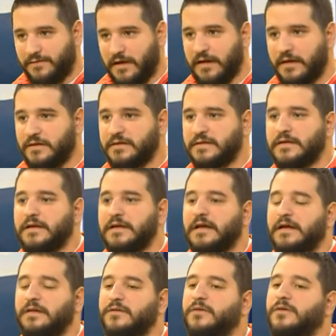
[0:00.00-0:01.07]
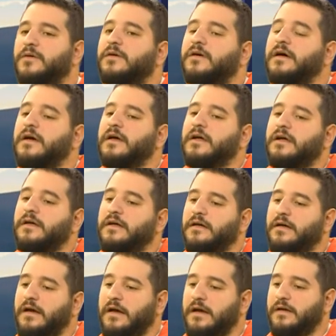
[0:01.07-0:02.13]
على نقطة لأنه
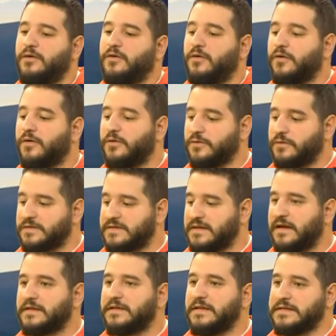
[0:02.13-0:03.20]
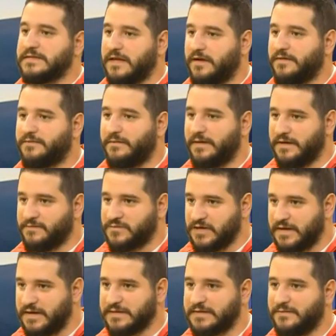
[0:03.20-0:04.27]
آه، حكيوا إنه سيارة الإسعاف منا
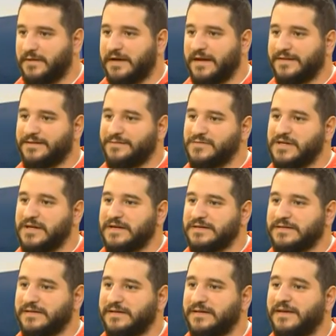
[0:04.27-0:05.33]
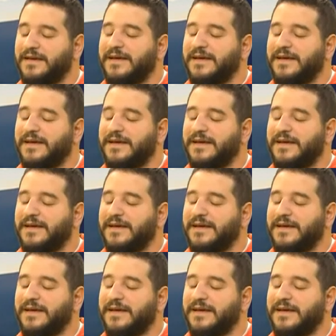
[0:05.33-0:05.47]
مجهزة ما كانت مجهزة